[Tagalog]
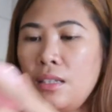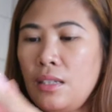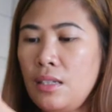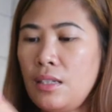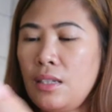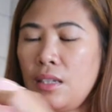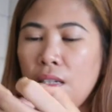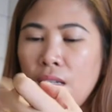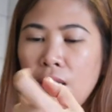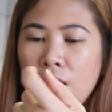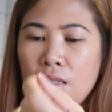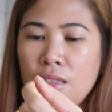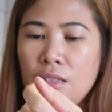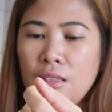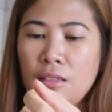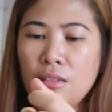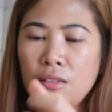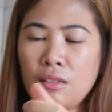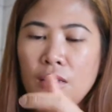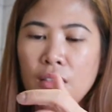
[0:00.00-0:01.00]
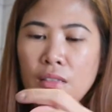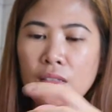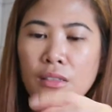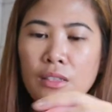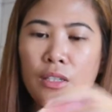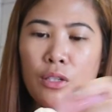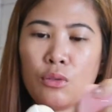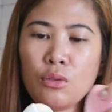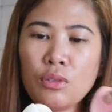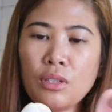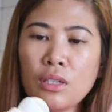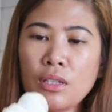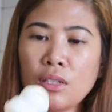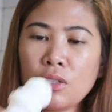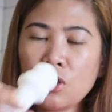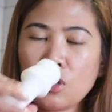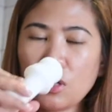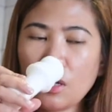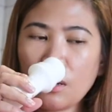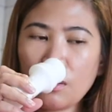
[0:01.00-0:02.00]
Yan. Hindi ko na
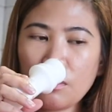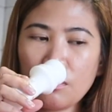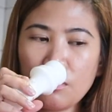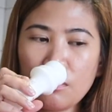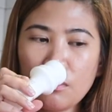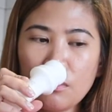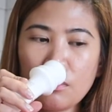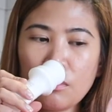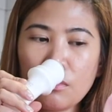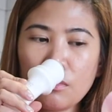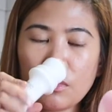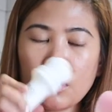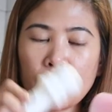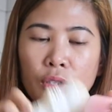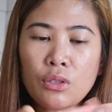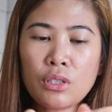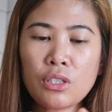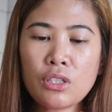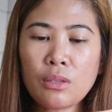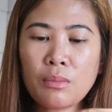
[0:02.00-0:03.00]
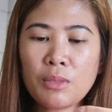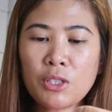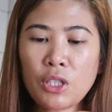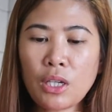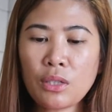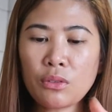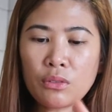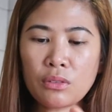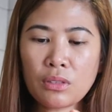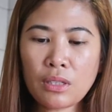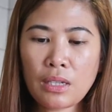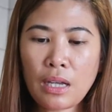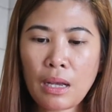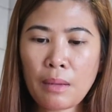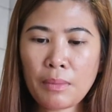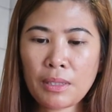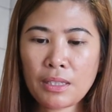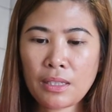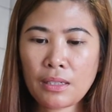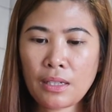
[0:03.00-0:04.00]
rin siya, hindi ko na siya masyadong
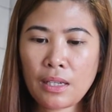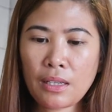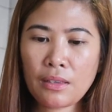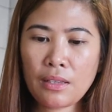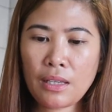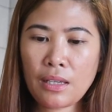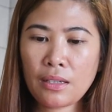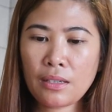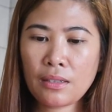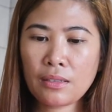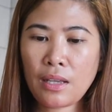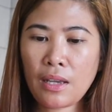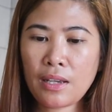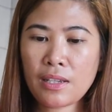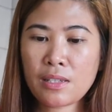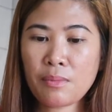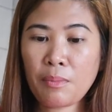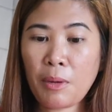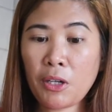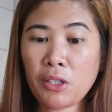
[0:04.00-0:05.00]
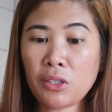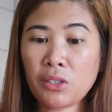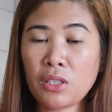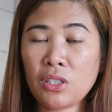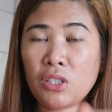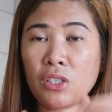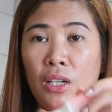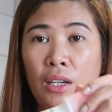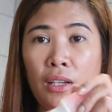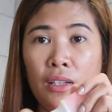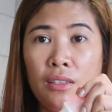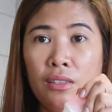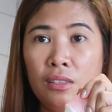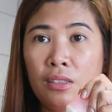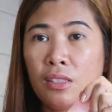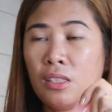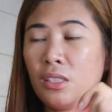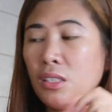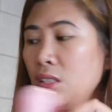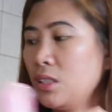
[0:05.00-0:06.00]
nagamit and I think na-expired na siya.
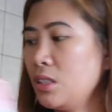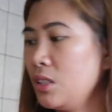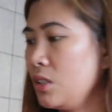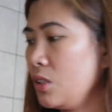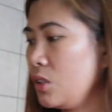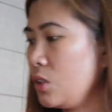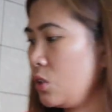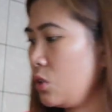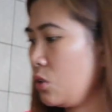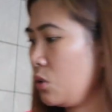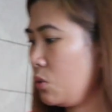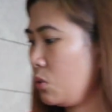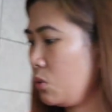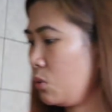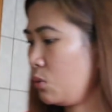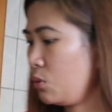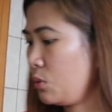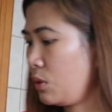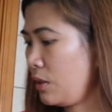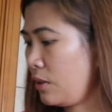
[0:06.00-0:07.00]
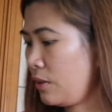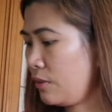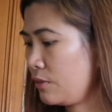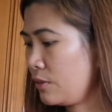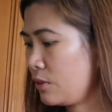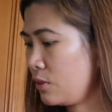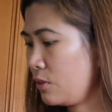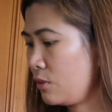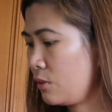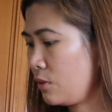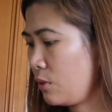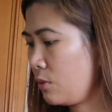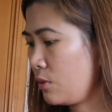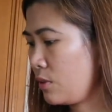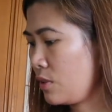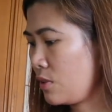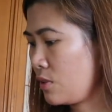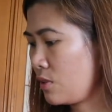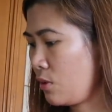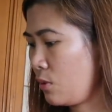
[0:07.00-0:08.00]
So, have to throw
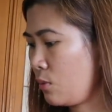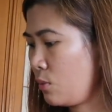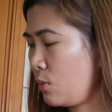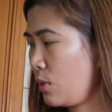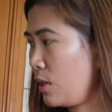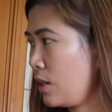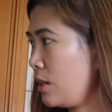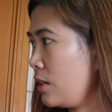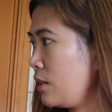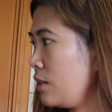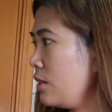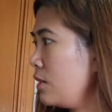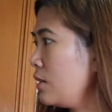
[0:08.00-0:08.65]
this away.